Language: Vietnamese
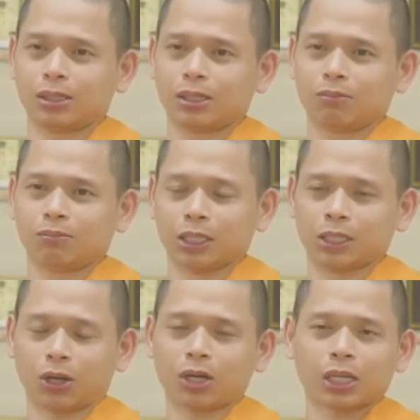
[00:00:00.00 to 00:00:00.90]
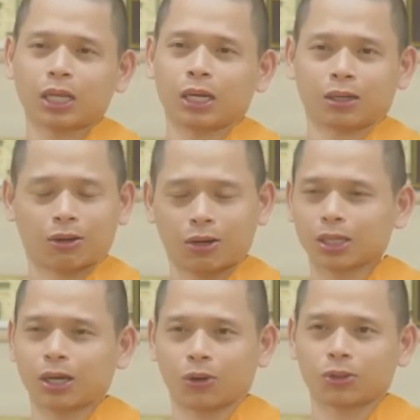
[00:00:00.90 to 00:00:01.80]
mà sư nói ở đây là có
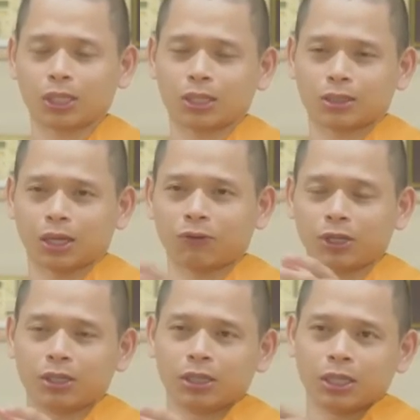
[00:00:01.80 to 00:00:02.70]
cơ hội thôi nha tại vì